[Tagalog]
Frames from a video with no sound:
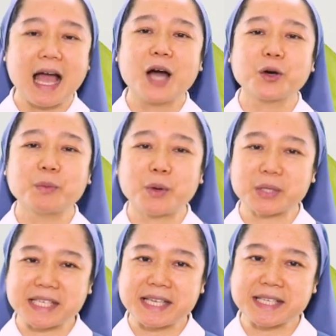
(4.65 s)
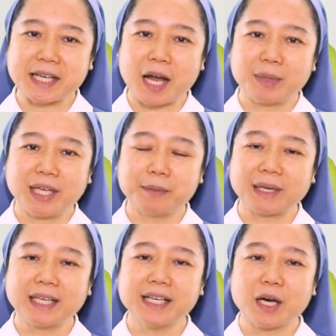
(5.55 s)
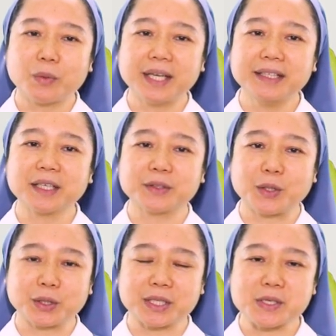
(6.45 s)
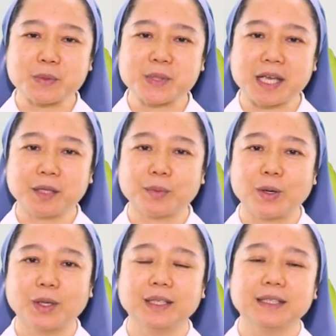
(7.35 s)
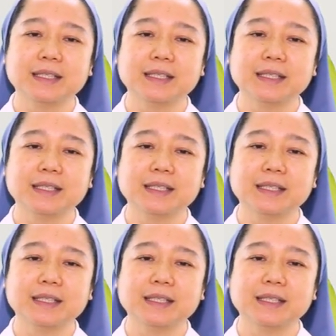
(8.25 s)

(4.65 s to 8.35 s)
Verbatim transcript: Ako po si Sister Ameline Paglinawan ng Daughters of St. Paul.